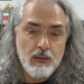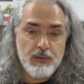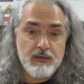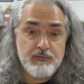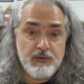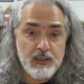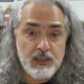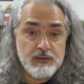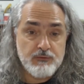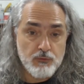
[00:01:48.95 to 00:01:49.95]
para
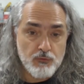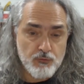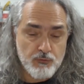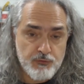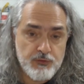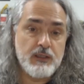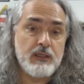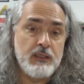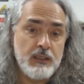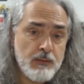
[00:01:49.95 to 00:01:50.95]
falar de
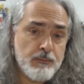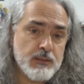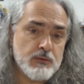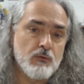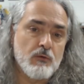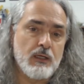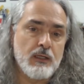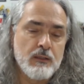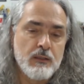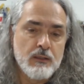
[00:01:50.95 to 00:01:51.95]
filosofia e, em
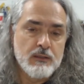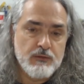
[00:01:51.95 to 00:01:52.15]
particular,